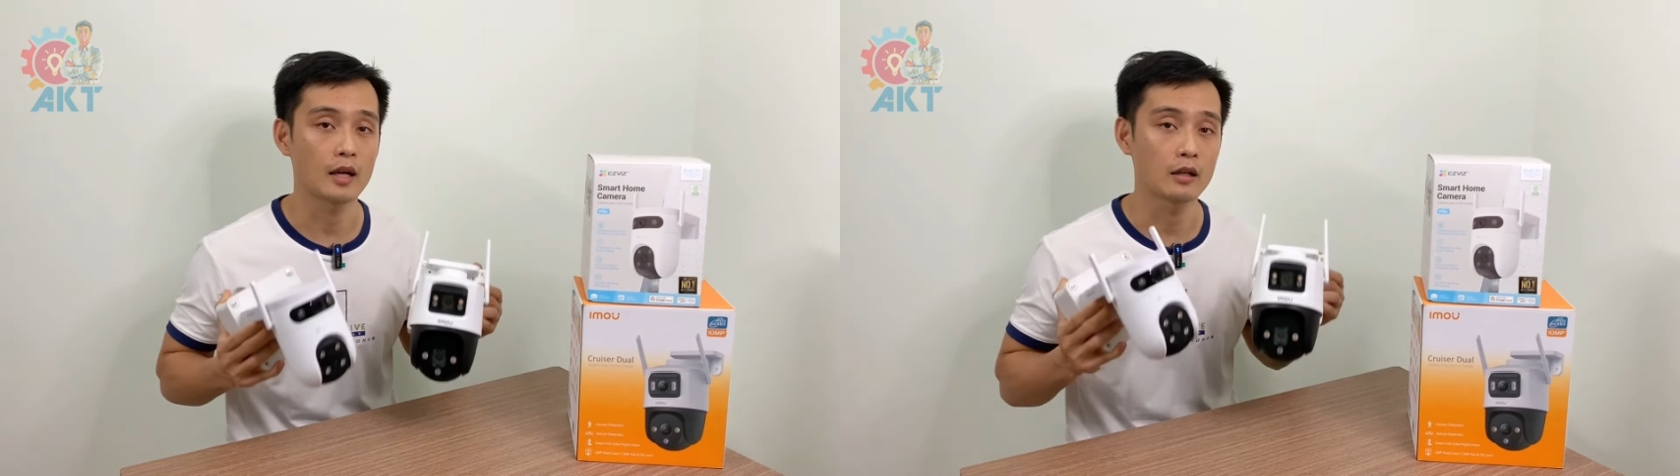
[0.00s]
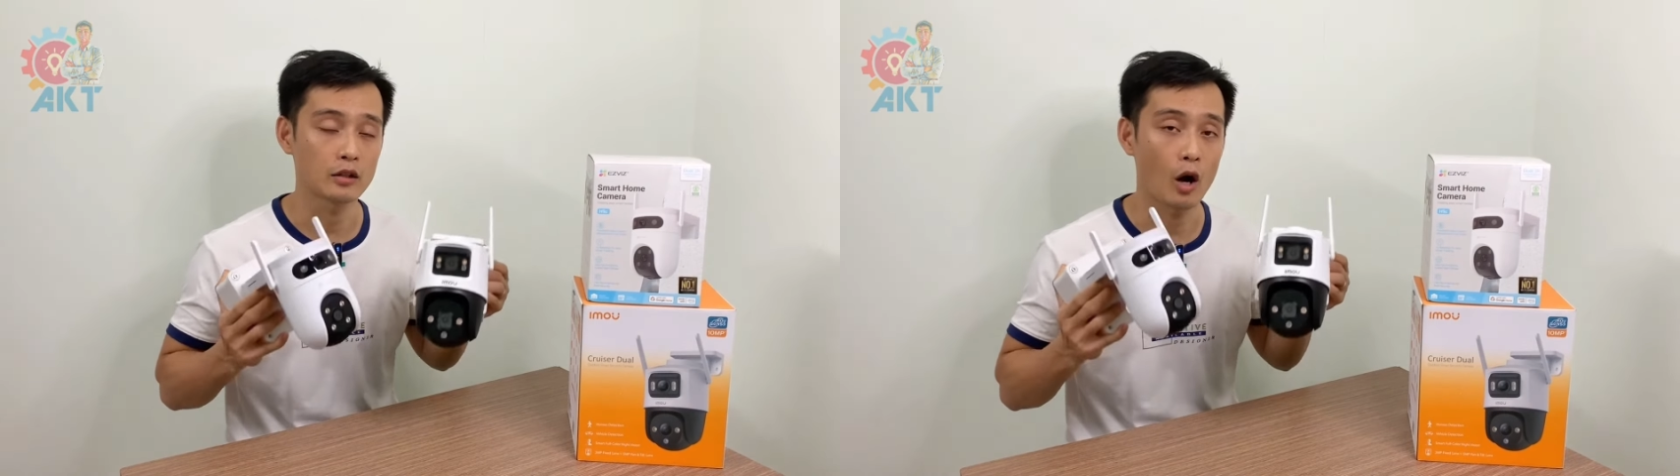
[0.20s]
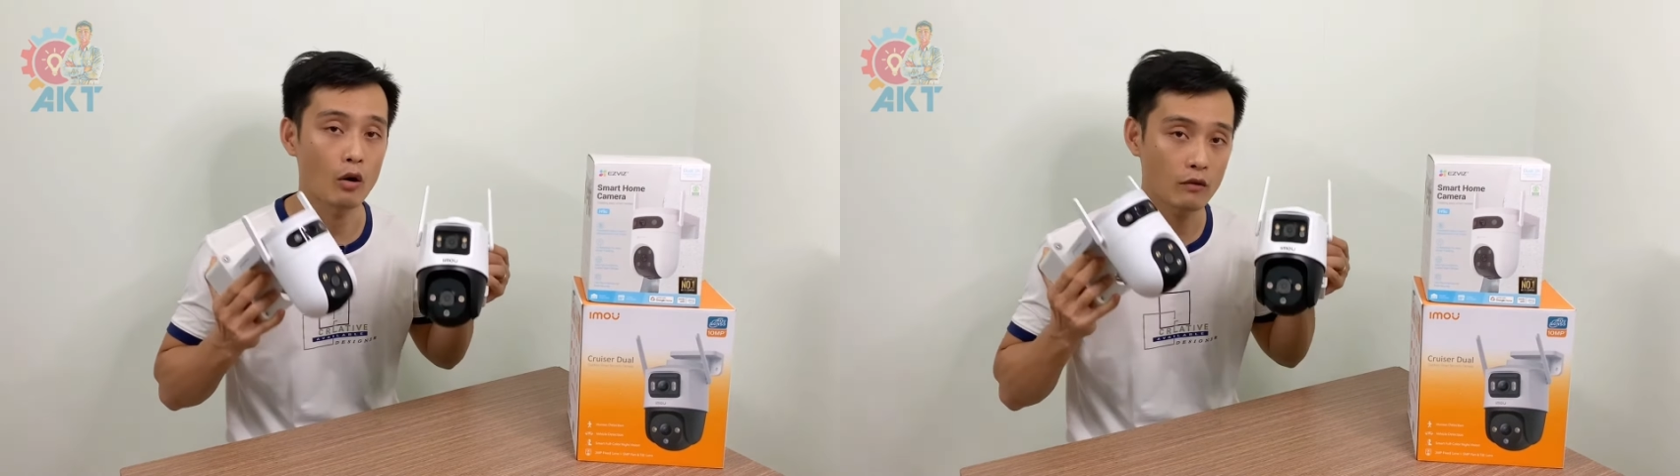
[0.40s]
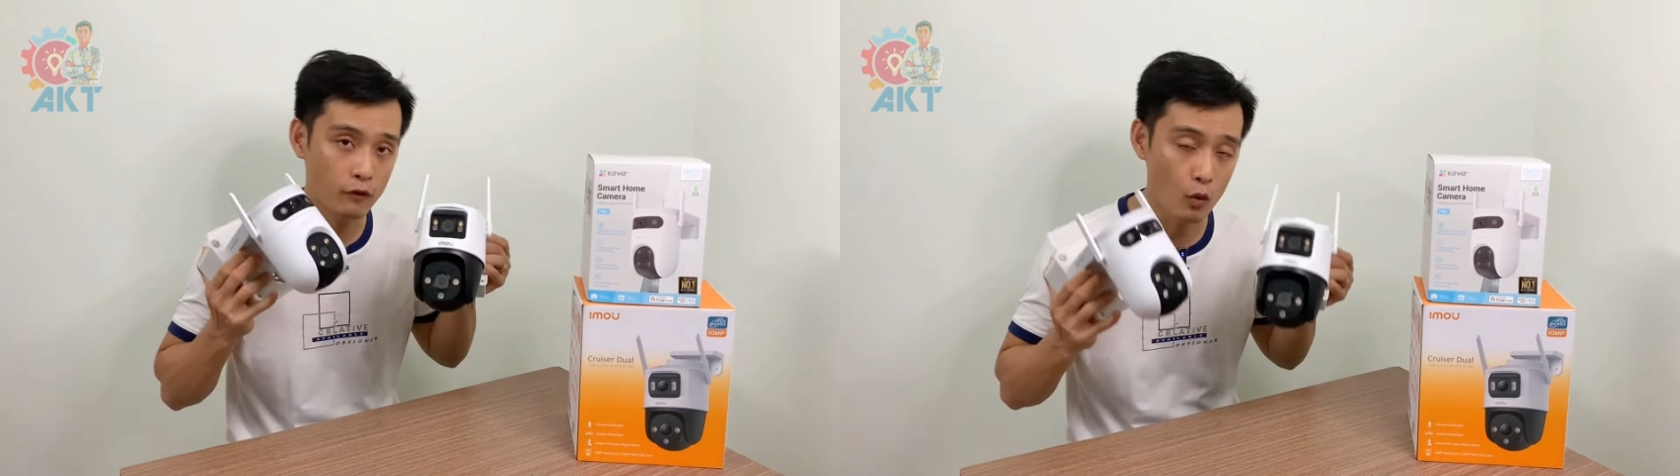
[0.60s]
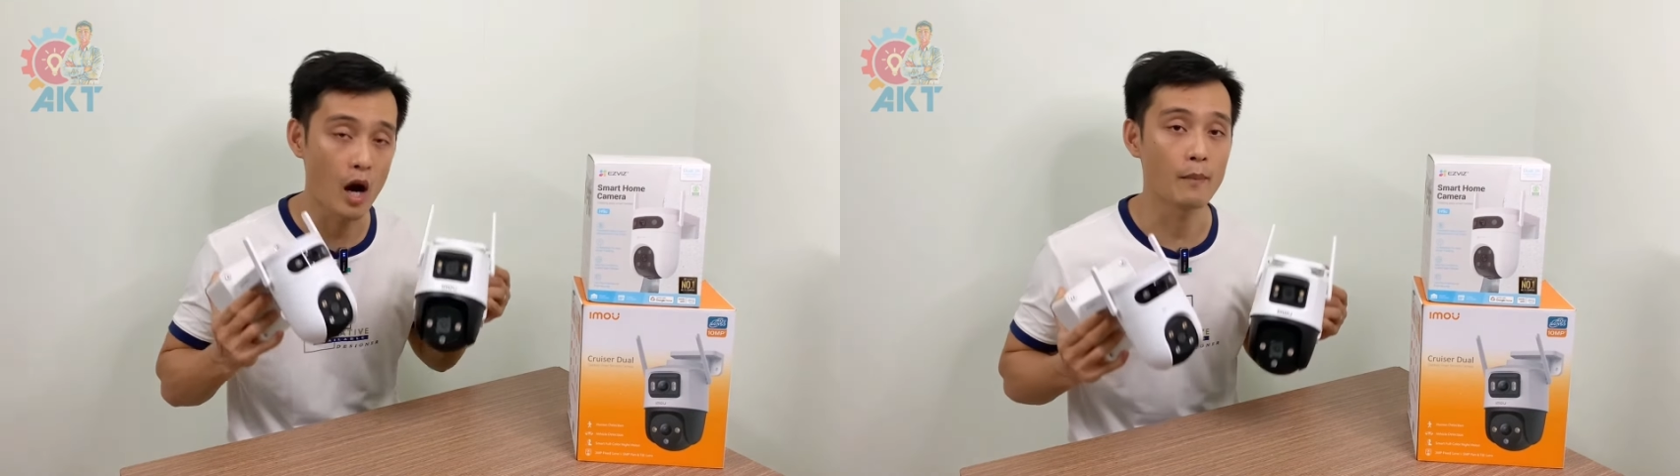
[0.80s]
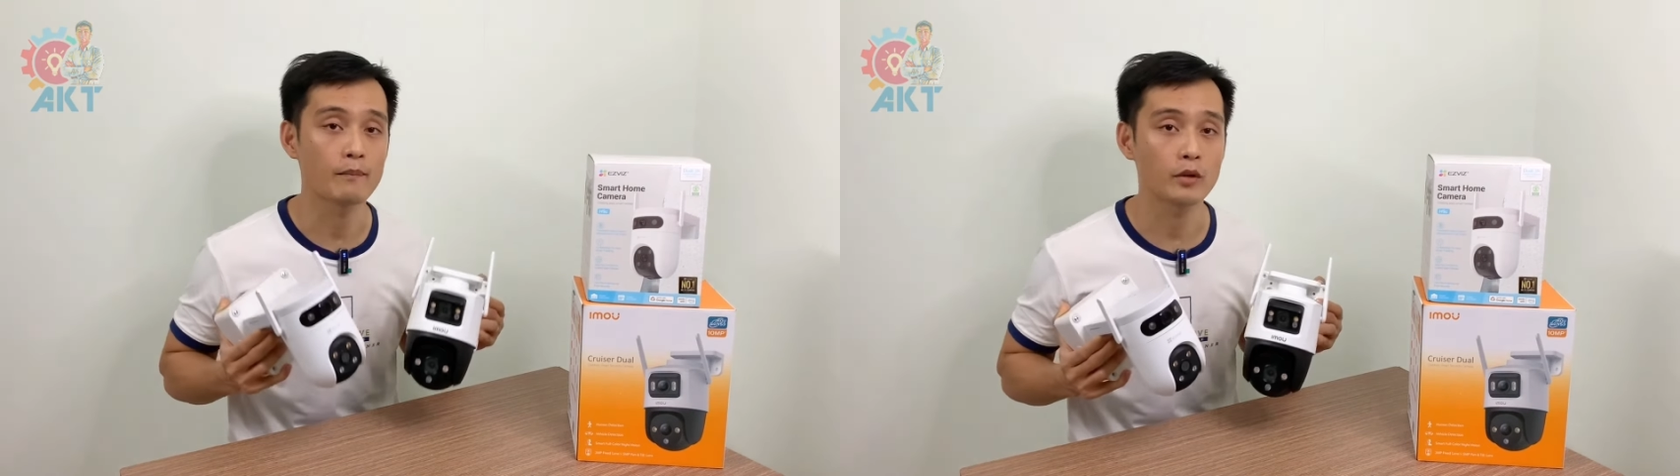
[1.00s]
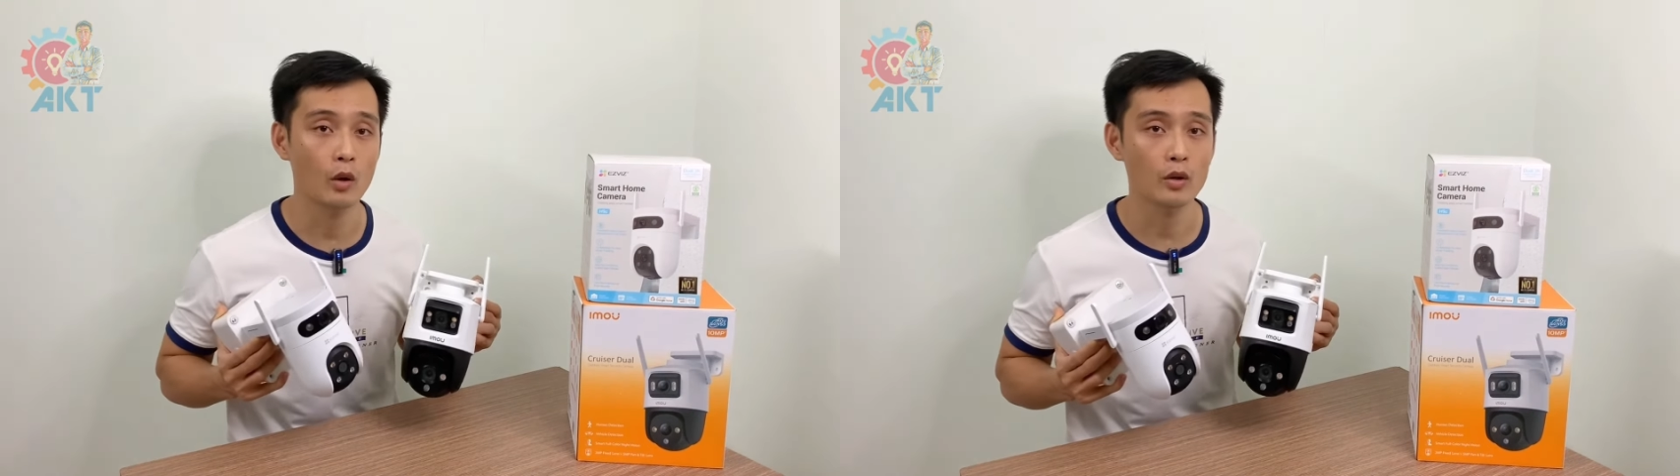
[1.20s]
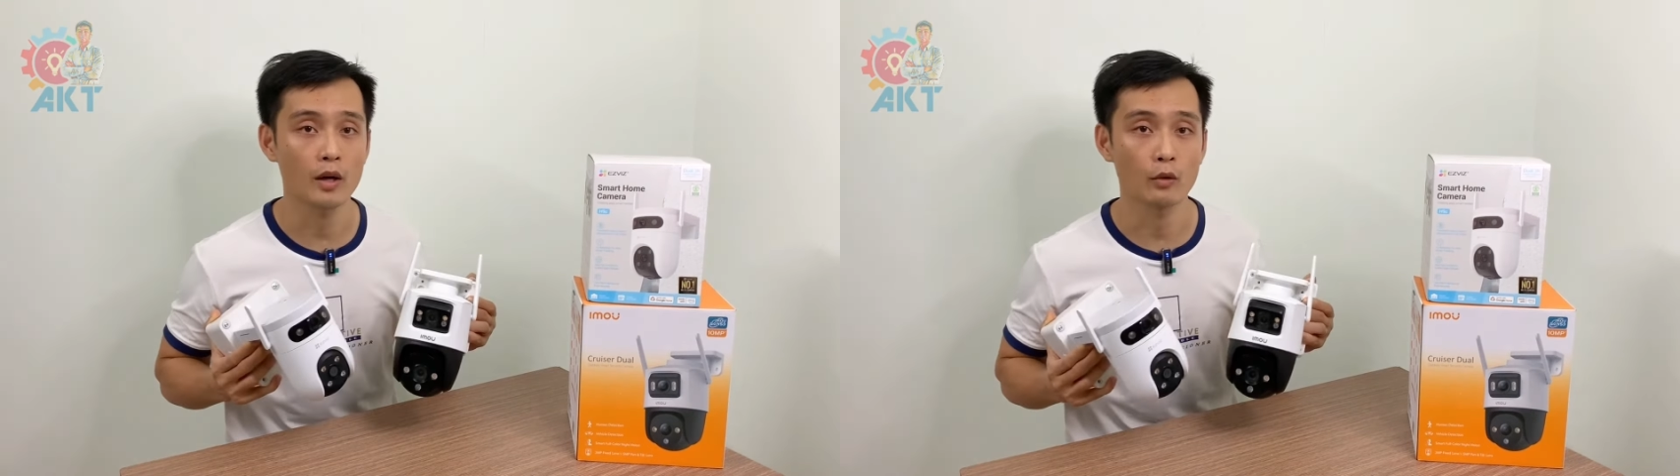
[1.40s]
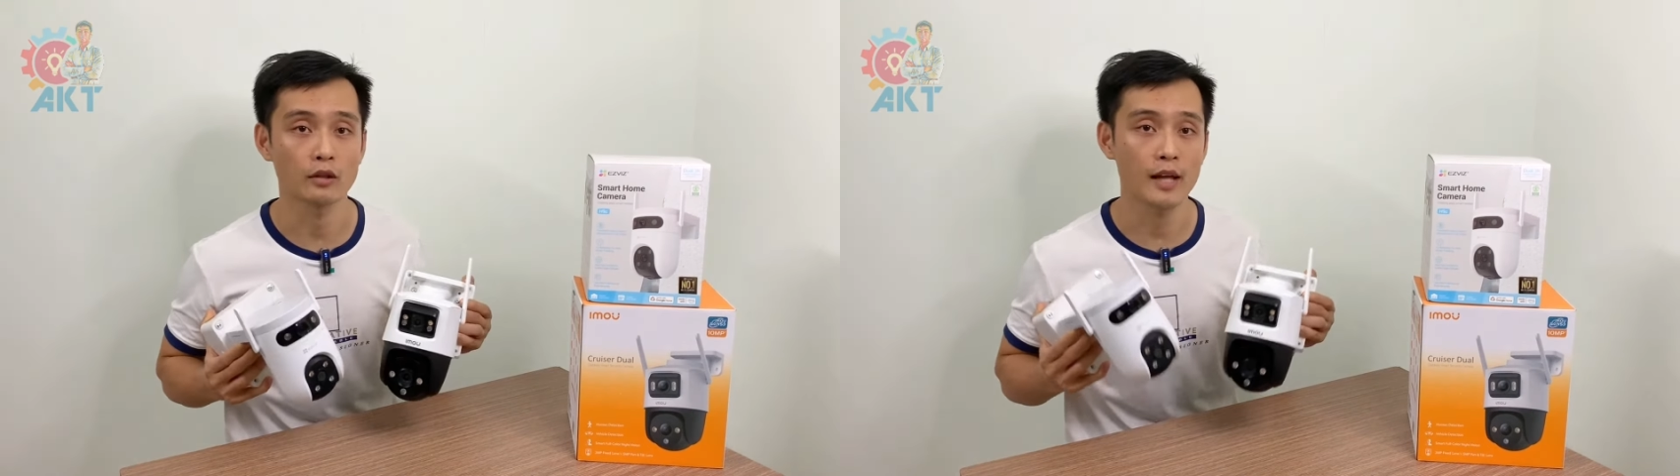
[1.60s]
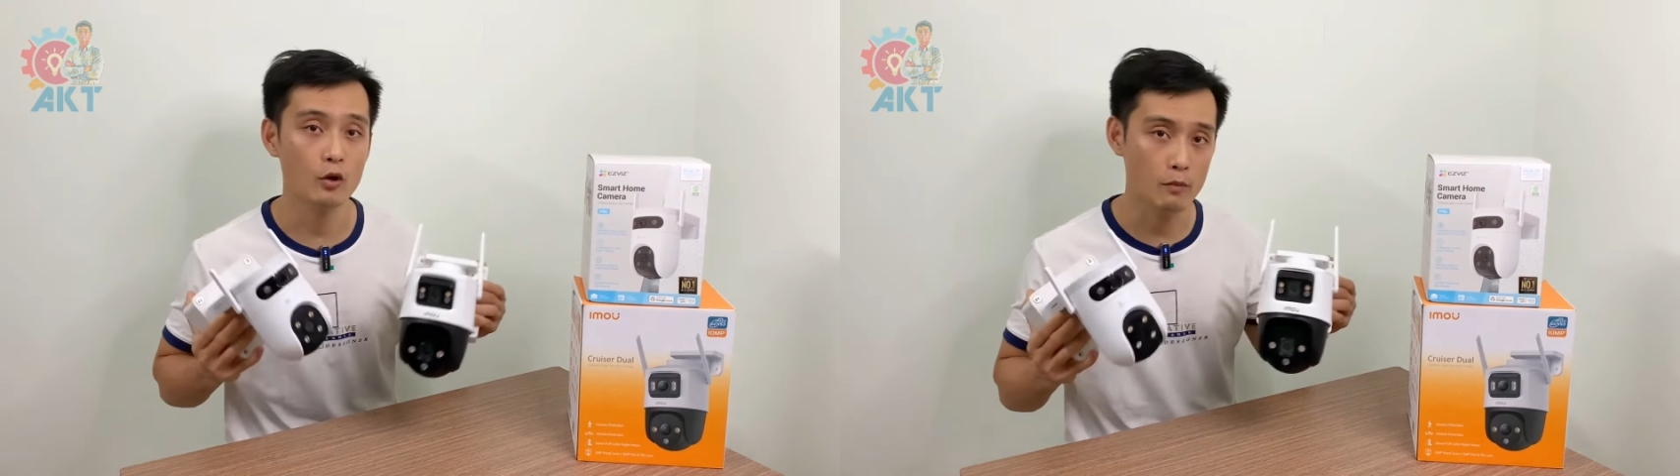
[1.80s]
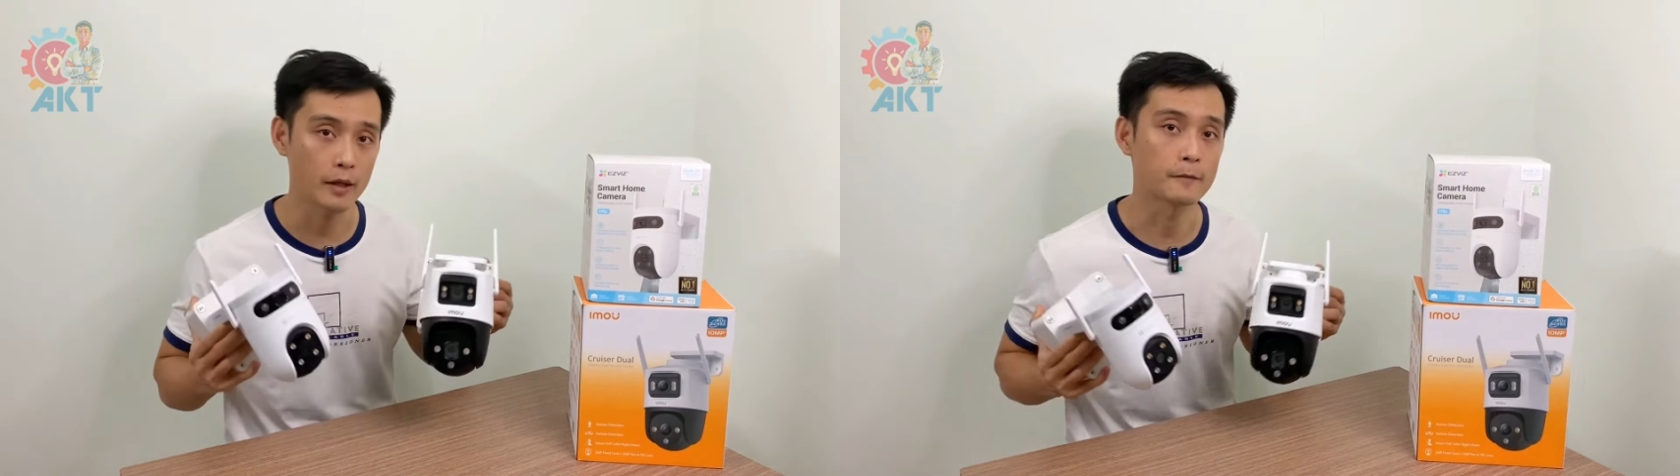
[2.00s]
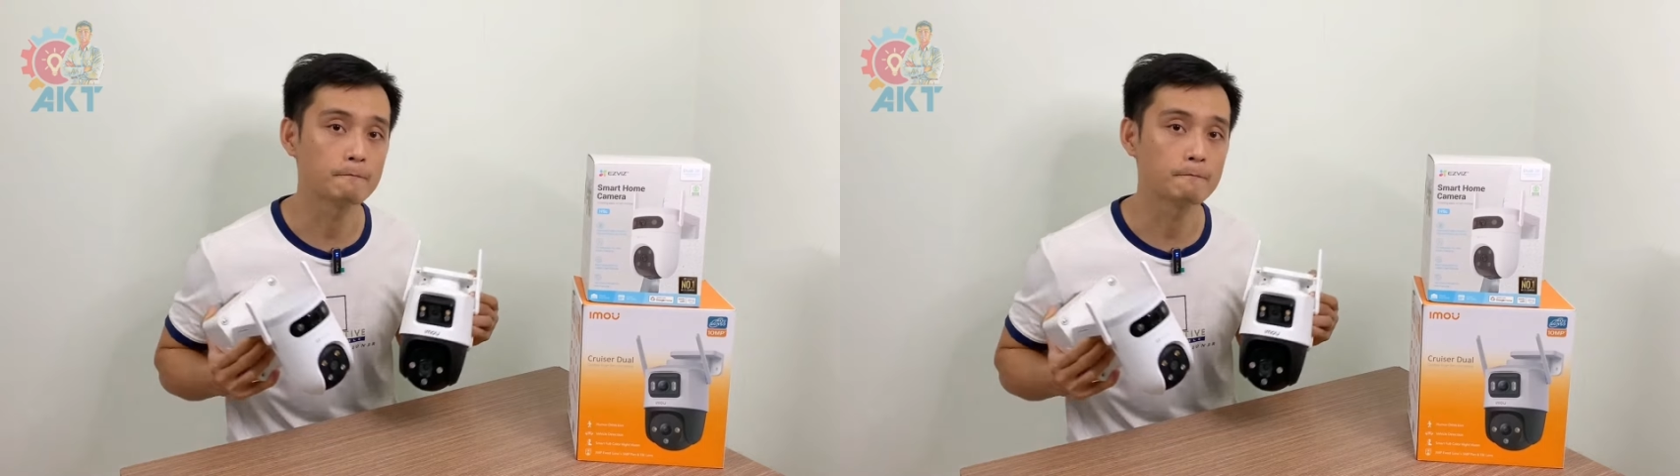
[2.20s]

lựa chọn phù hợp cho cái nhu cầu thực tế của mình